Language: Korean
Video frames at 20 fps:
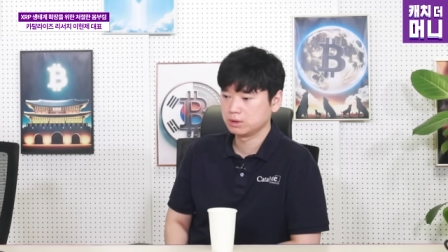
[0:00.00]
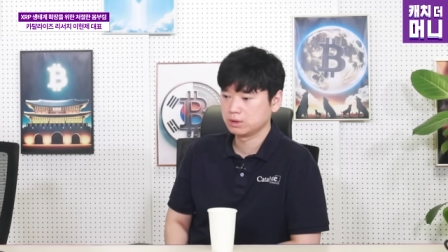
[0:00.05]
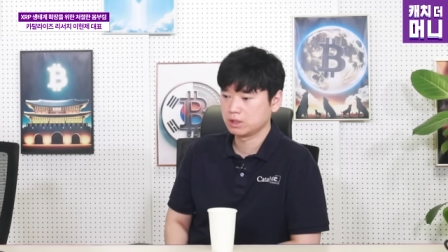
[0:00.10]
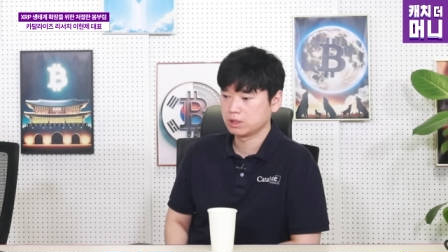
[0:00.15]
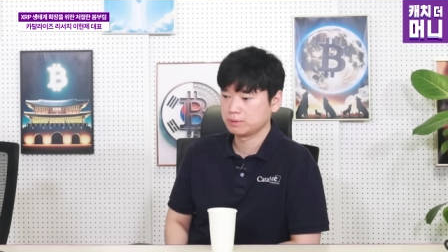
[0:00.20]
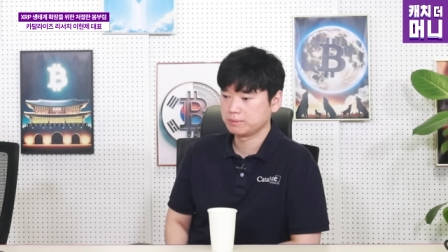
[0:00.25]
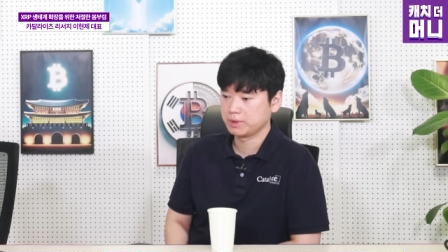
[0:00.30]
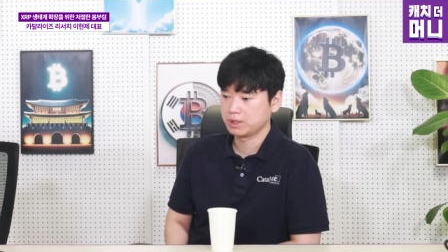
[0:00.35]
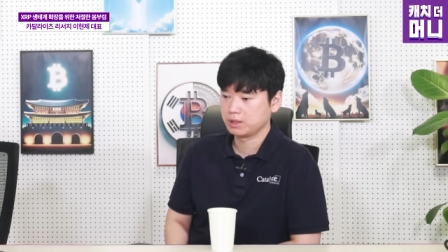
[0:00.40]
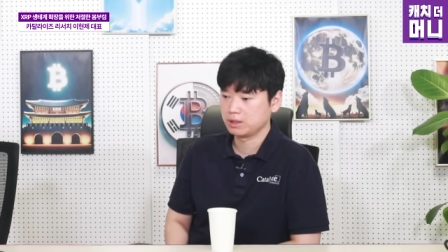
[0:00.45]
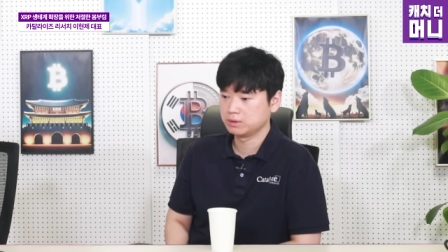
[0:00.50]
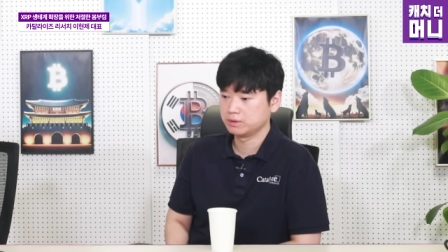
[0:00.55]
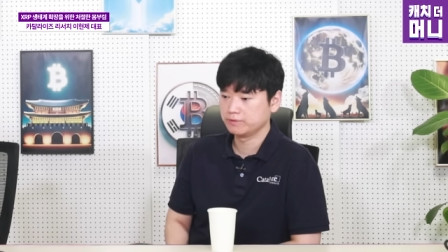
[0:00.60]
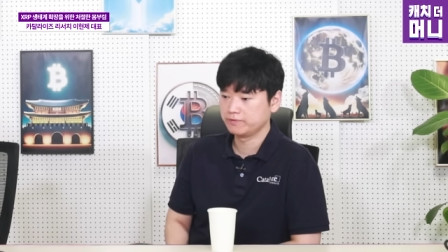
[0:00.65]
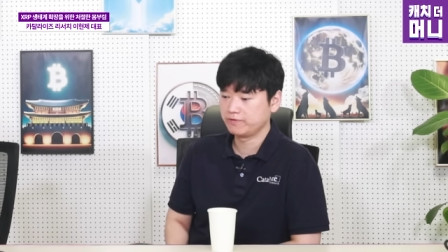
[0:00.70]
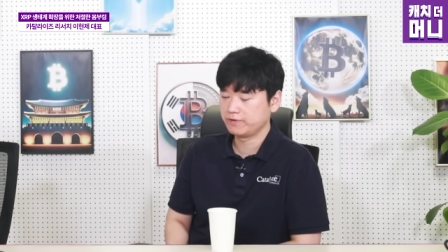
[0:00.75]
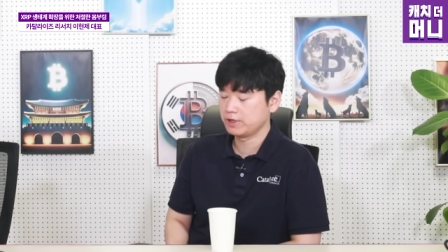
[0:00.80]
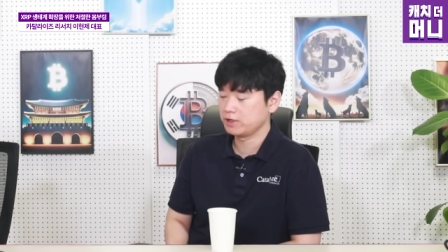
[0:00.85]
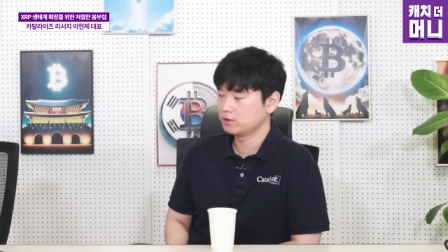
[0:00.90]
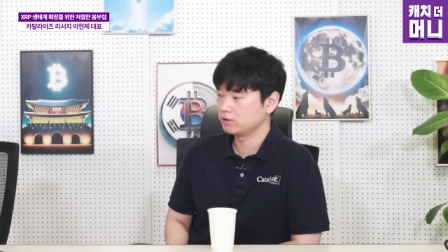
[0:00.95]
그다음에
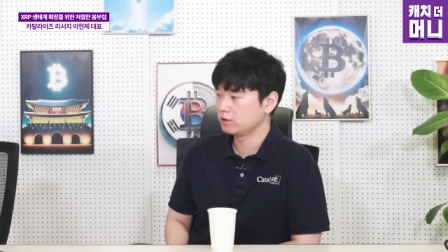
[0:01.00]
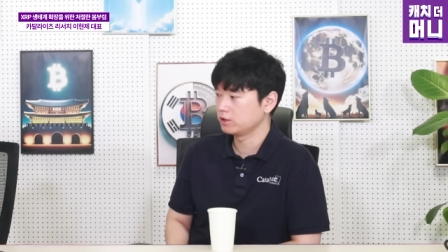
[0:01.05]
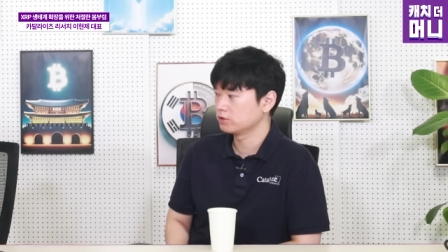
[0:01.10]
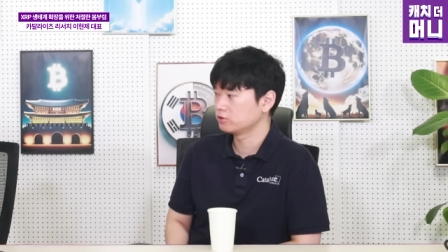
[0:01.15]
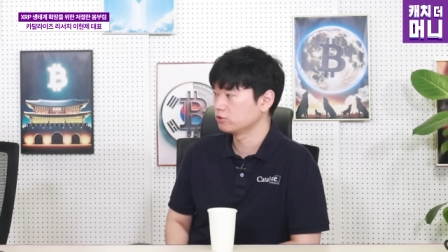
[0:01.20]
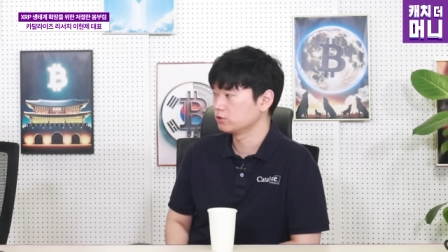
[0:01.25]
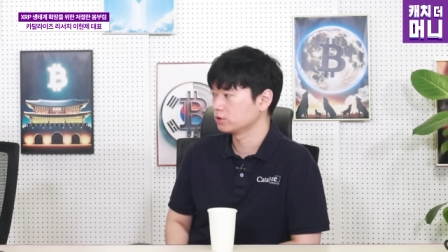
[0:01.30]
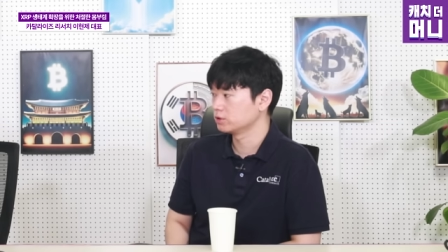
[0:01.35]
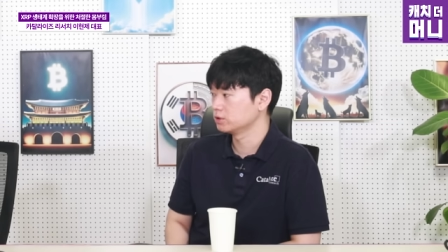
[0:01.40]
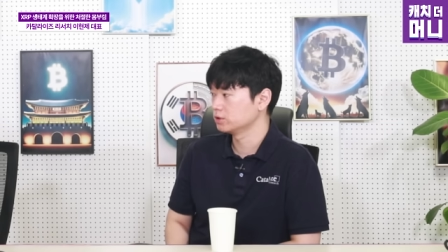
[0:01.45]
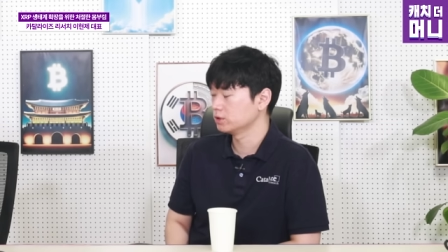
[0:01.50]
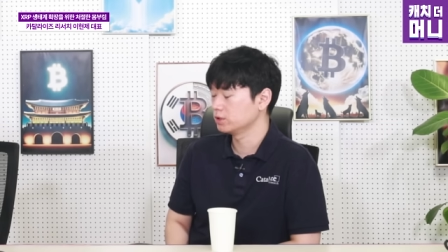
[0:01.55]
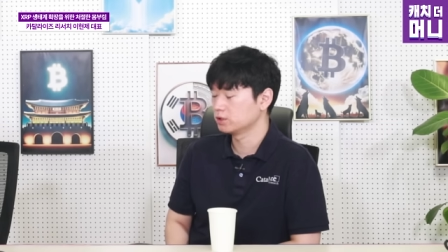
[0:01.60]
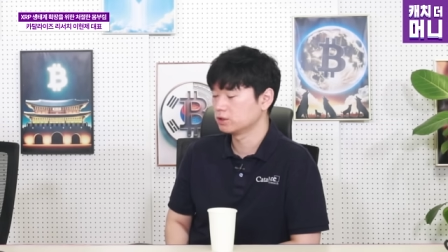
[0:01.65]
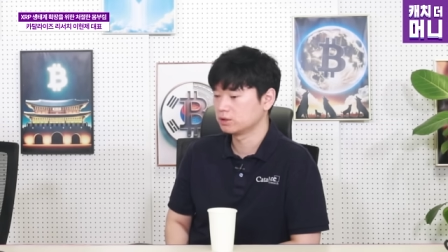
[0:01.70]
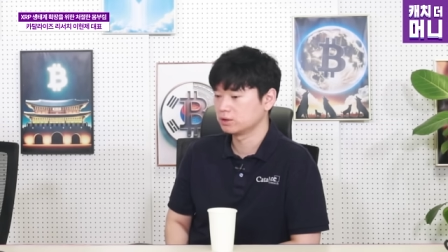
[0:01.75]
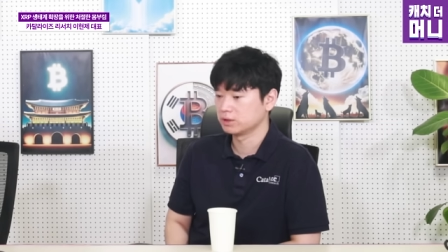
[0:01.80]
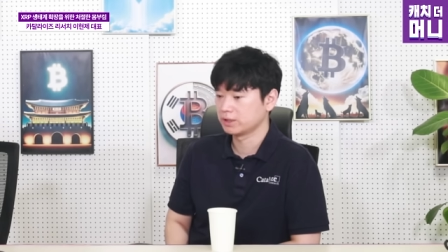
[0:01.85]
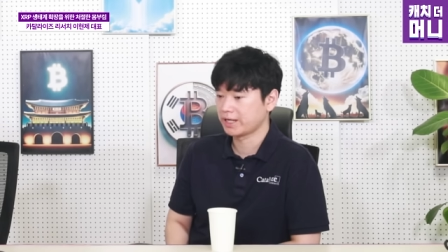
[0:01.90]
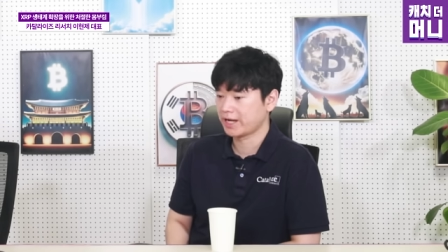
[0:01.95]
플레어 네트워크
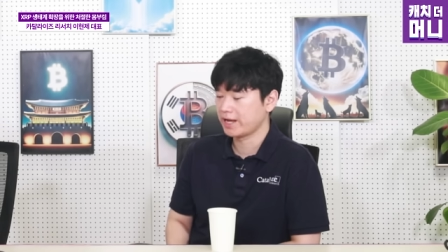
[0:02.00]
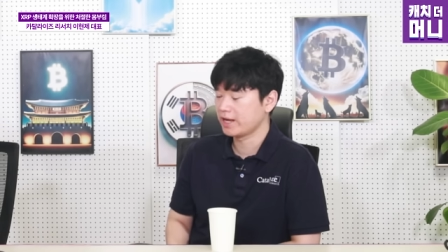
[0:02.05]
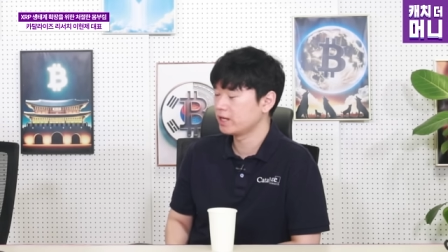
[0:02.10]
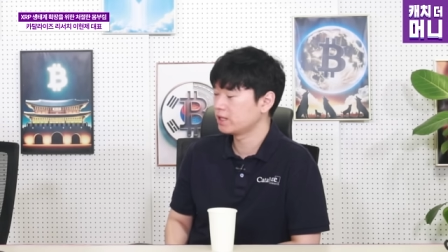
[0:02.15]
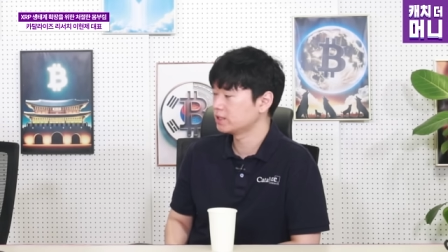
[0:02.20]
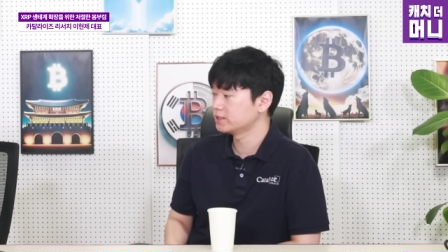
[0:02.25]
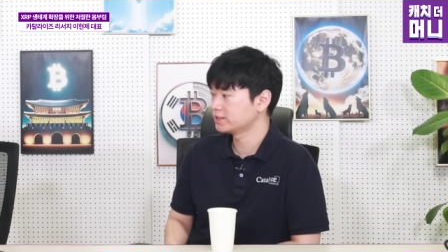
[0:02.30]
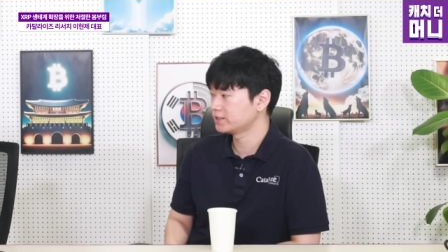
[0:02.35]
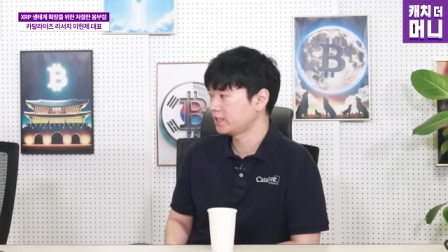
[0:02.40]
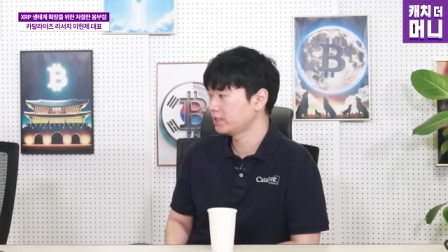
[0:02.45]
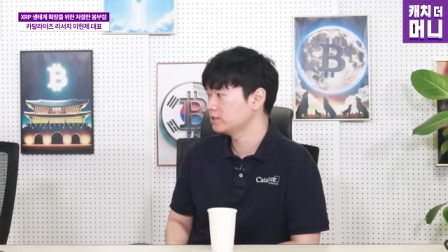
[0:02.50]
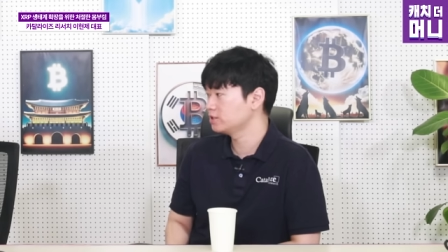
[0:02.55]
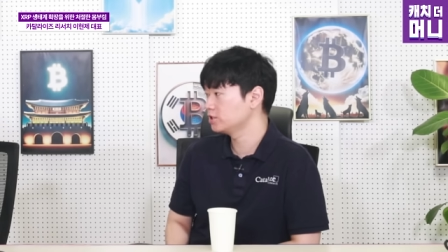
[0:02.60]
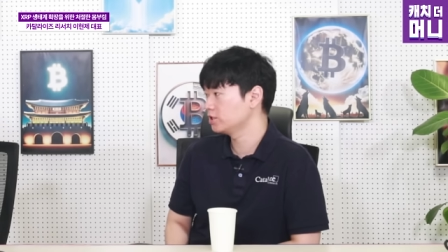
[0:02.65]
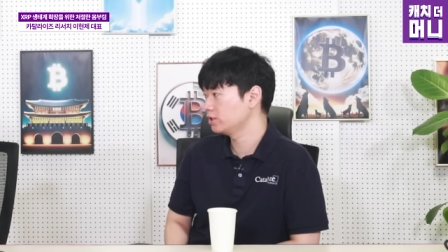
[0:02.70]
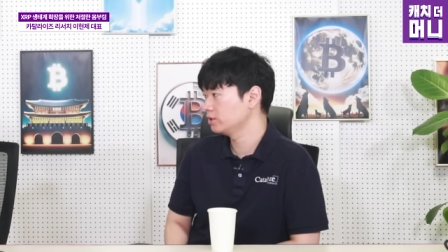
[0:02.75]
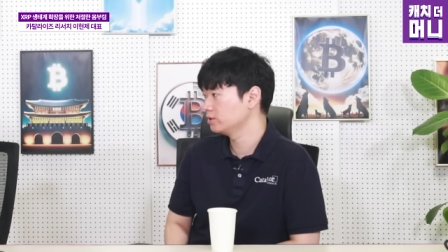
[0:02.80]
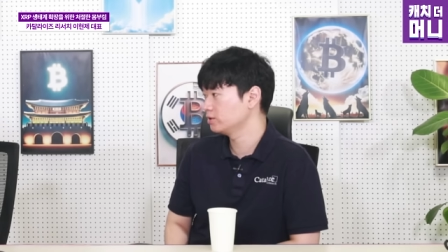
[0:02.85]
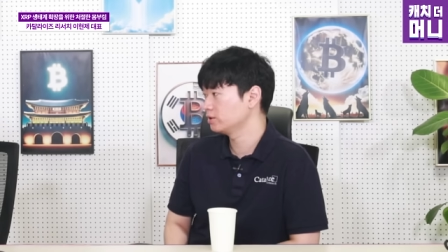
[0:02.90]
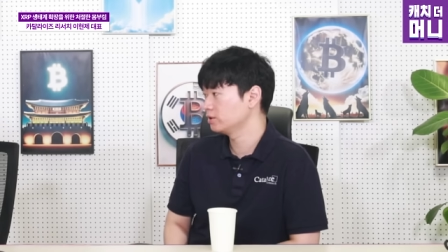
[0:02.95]
이런 다양한 사이드
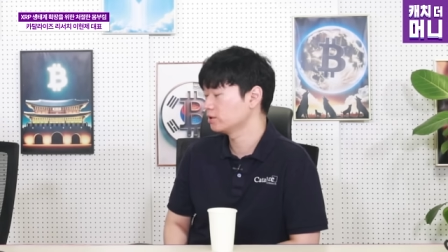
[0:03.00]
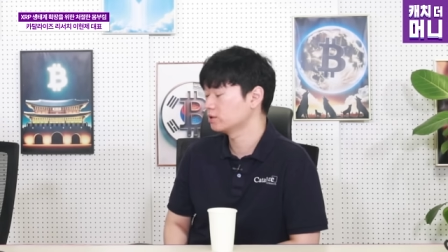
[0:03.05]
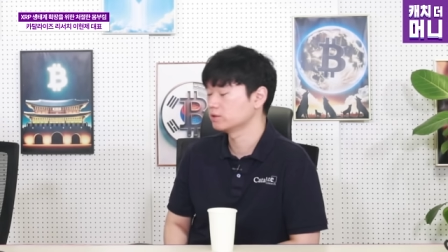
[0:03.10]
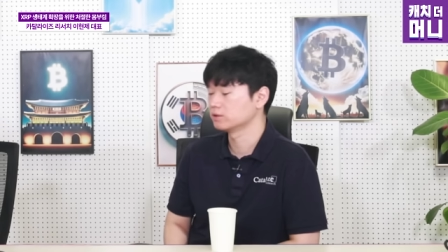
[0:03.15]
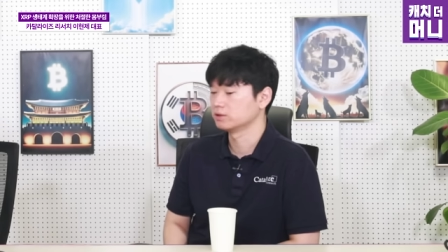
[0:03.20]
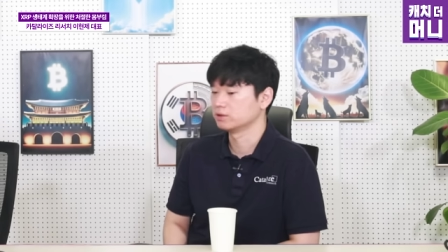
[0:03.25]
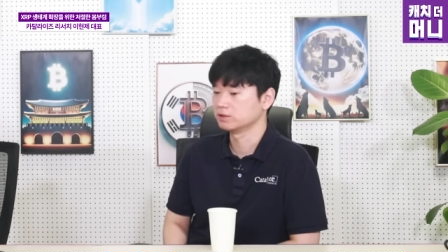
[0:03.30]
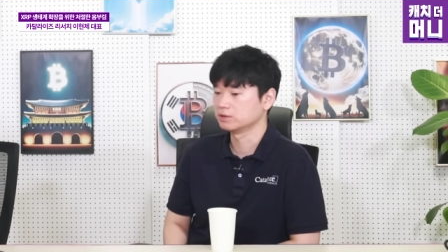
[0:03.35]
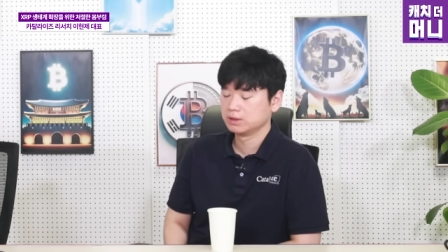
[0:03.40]
체인들이 있거든요.